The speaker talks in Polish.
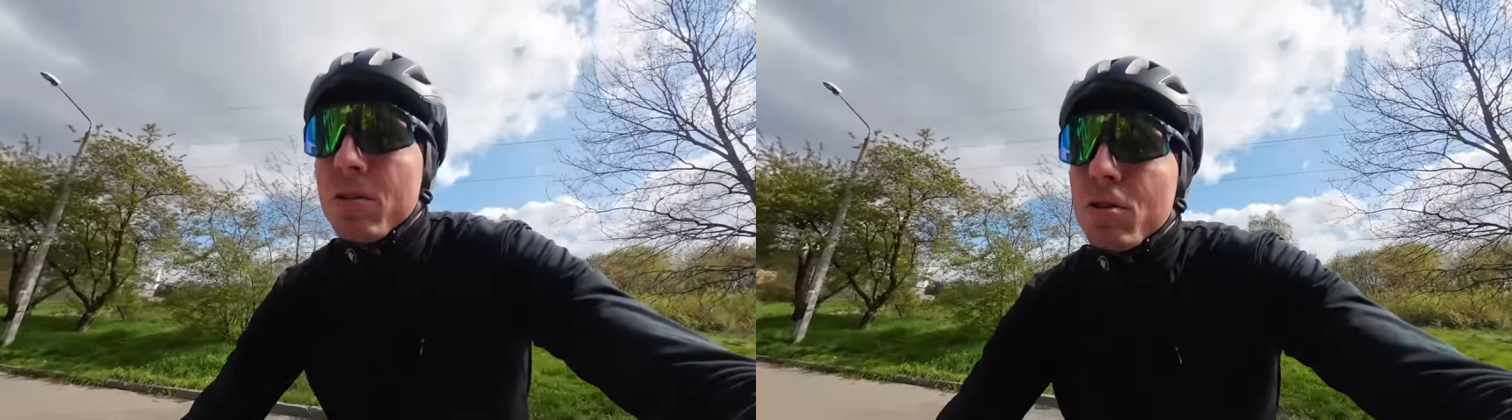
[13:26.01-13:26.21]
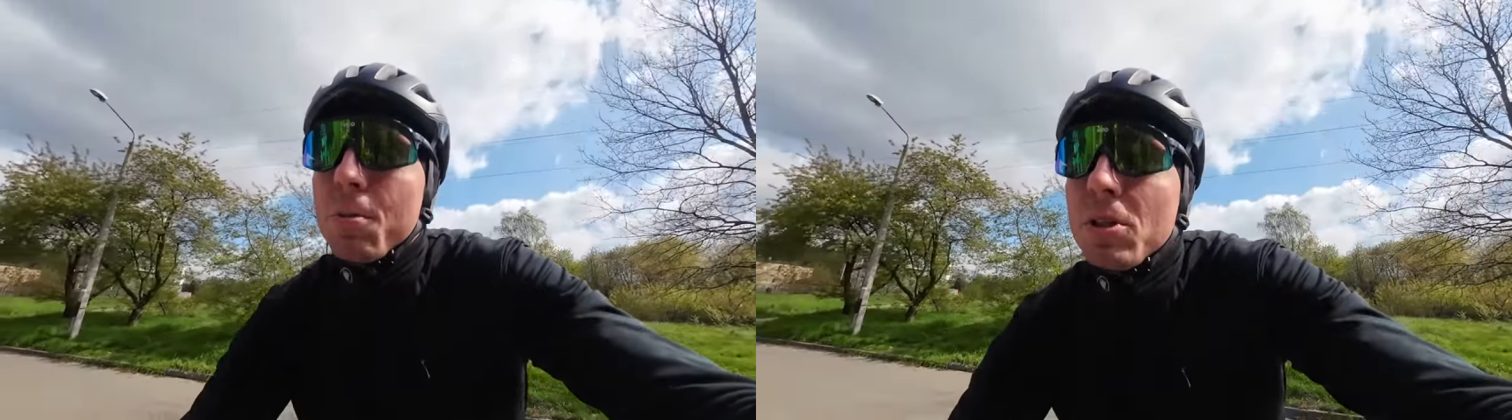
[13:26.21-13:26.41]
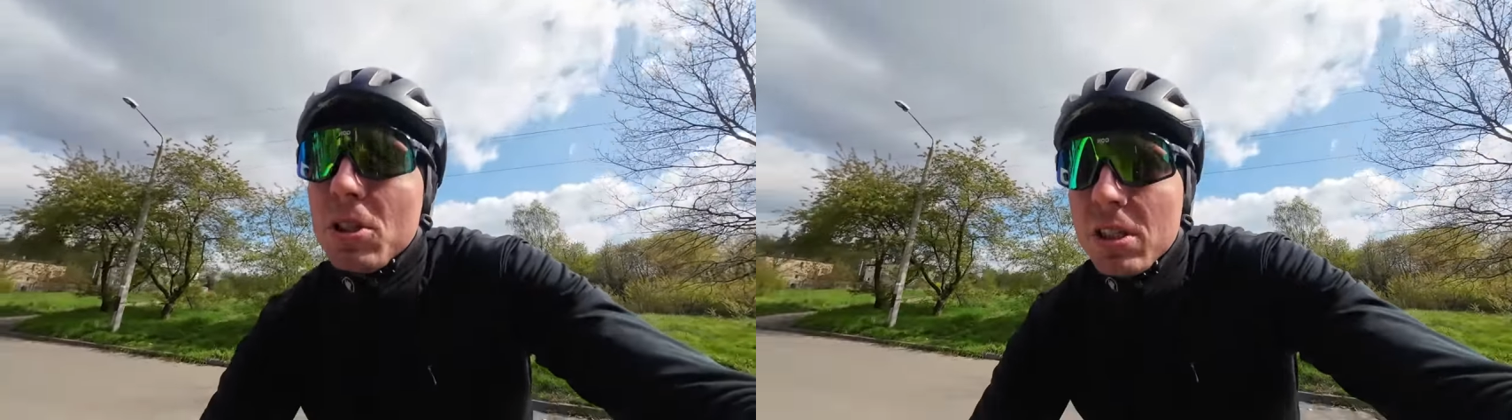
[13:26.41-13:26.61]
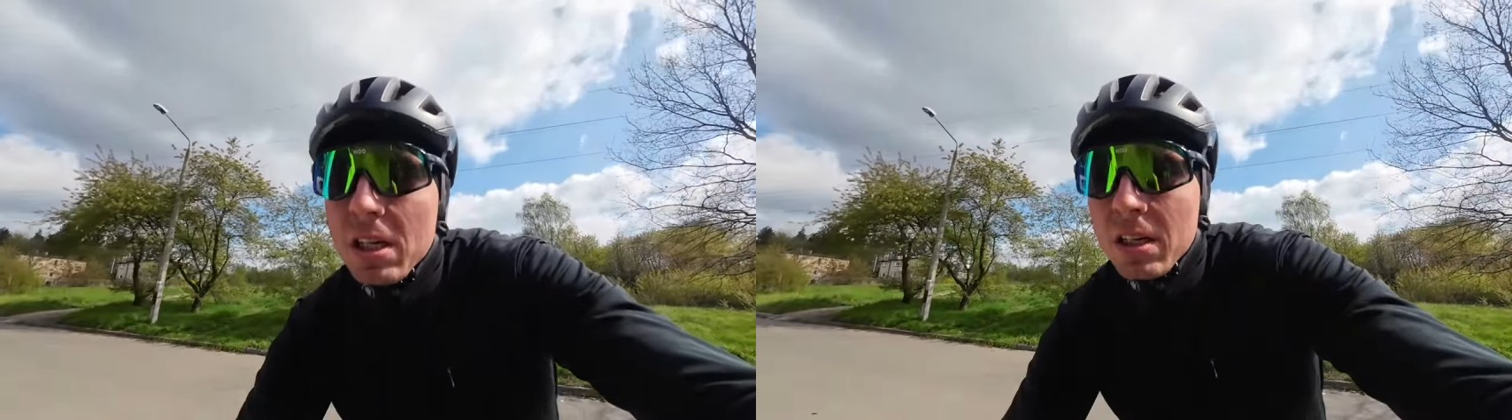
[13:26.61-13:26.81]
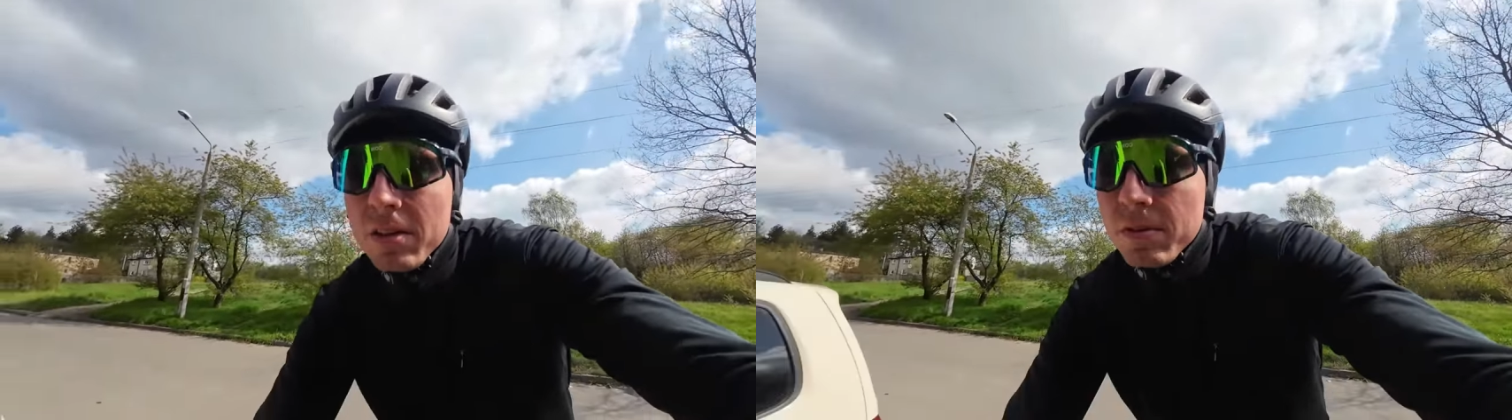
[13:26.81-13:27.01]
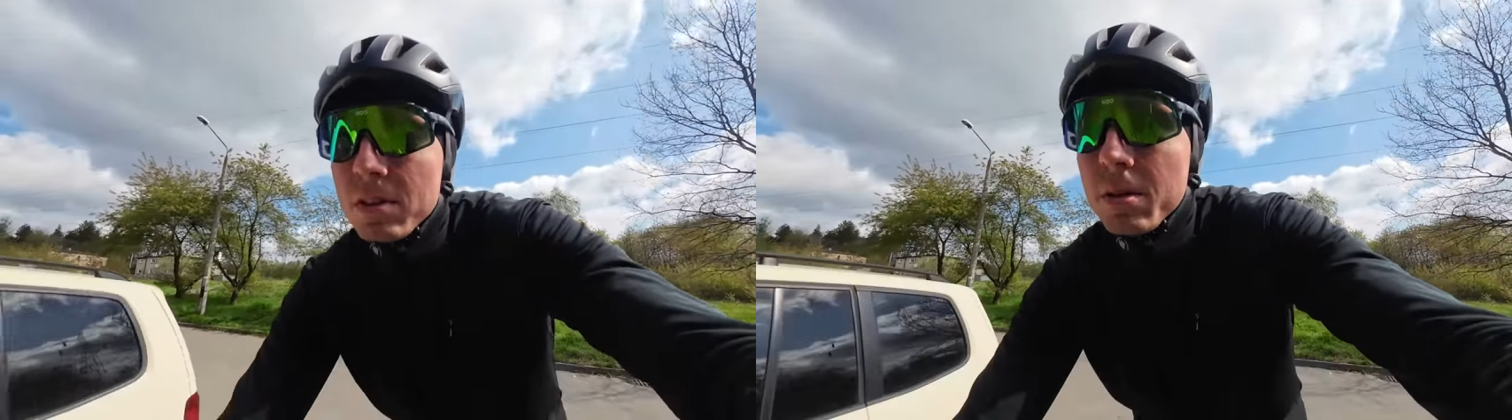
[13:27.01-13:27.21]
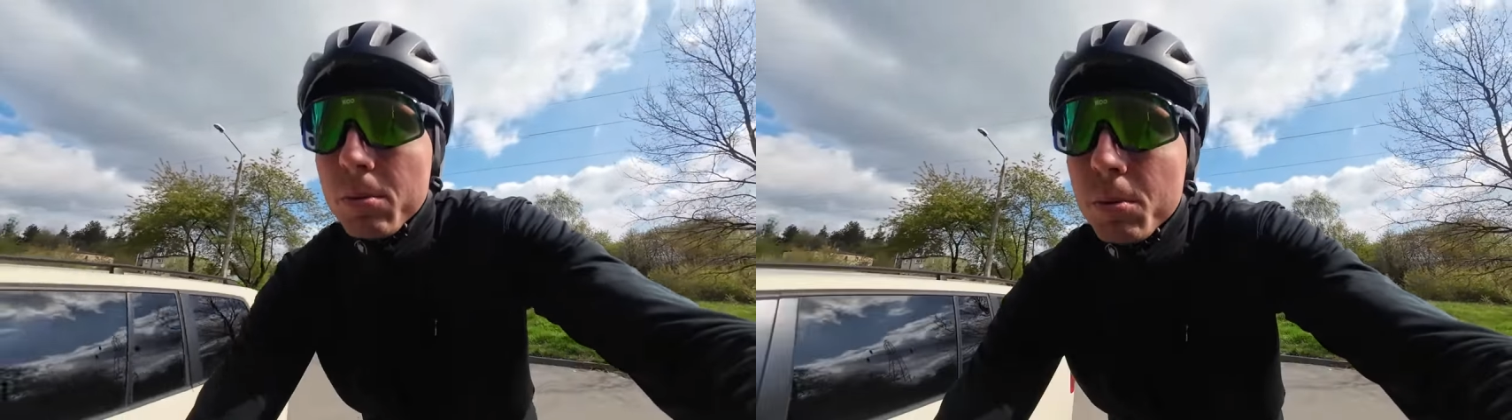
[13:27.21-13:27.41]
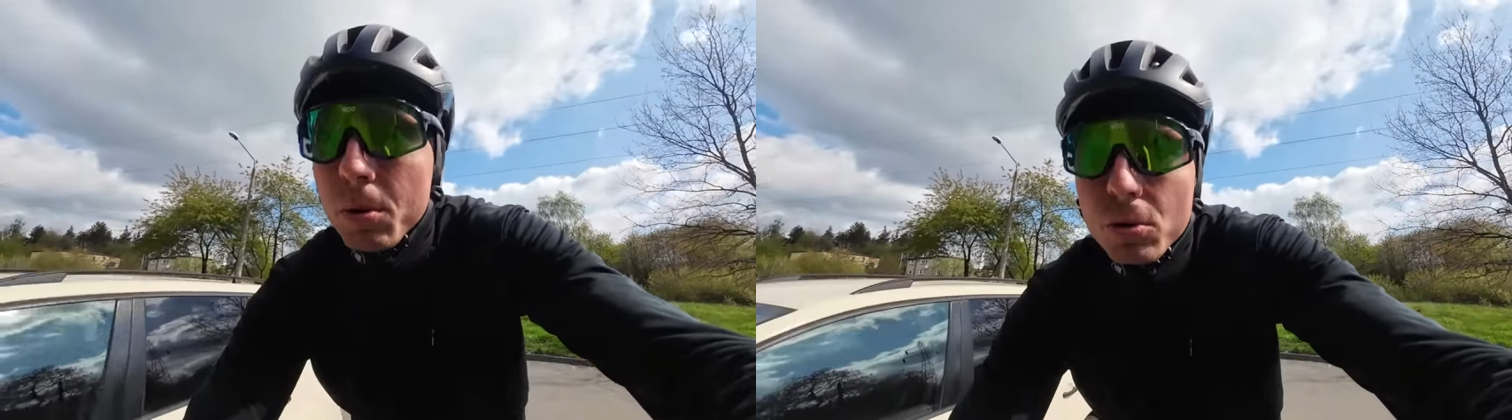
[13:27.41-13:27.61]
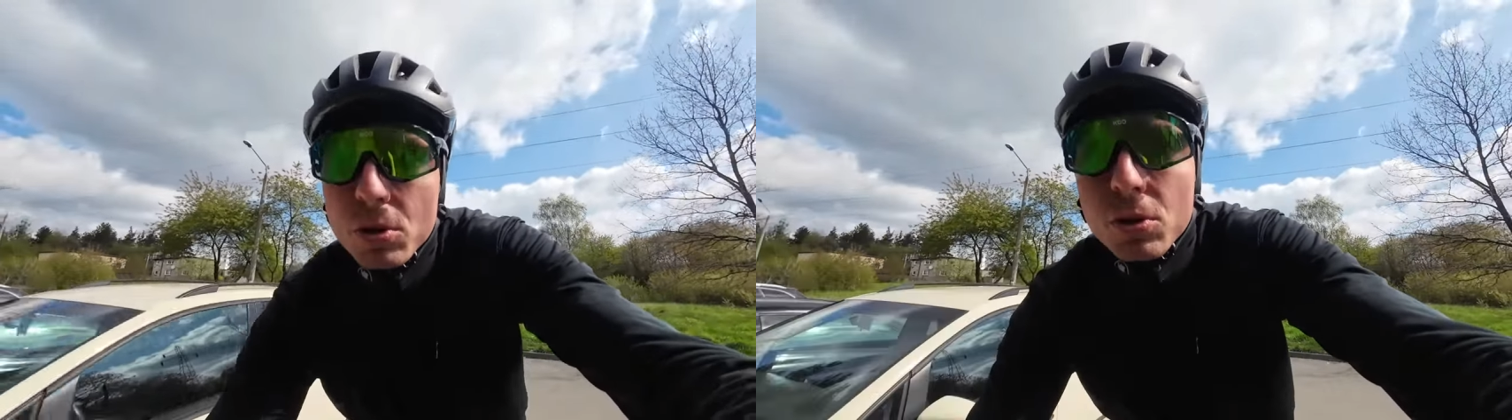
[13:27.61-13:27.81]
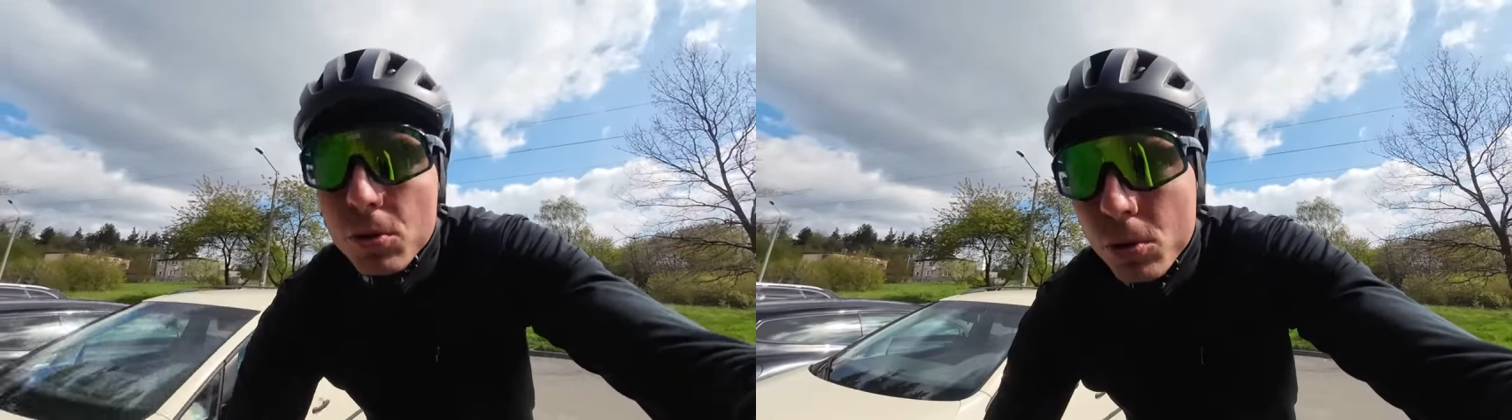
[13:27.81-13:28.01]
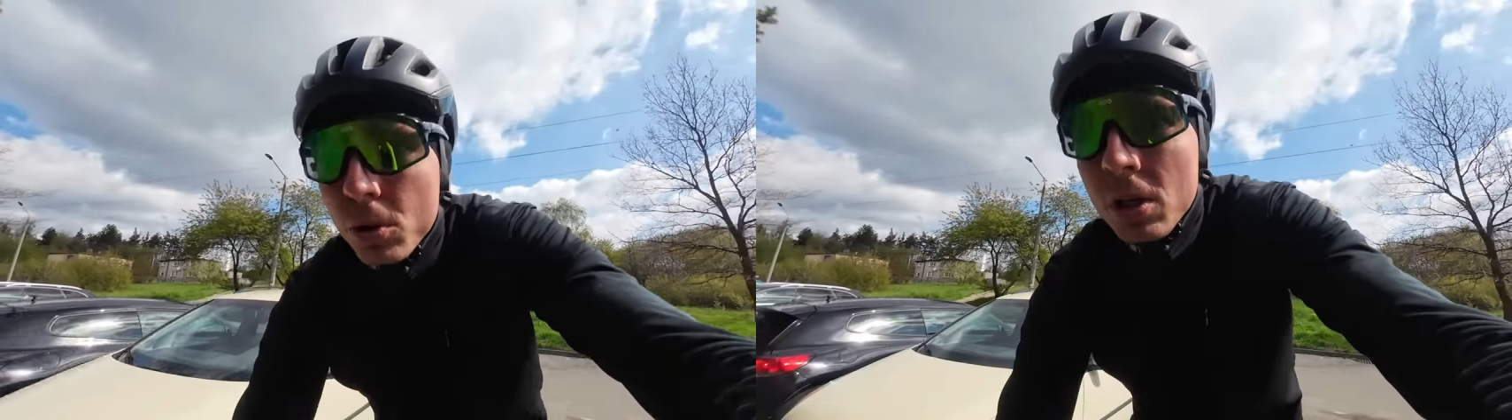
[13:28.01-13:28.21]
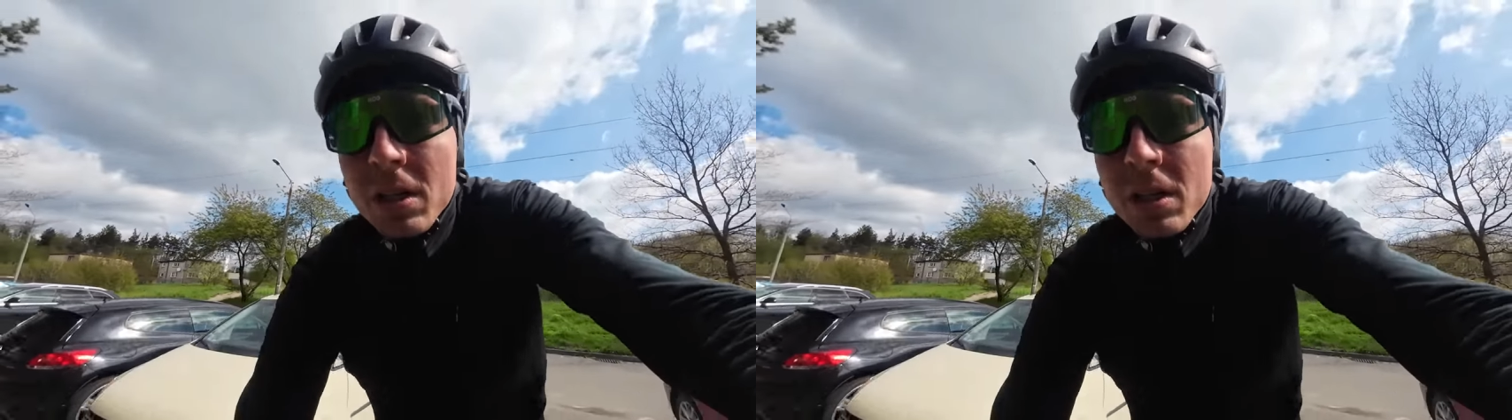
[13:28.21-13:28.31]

Do zobaczenia w następnym odcinku.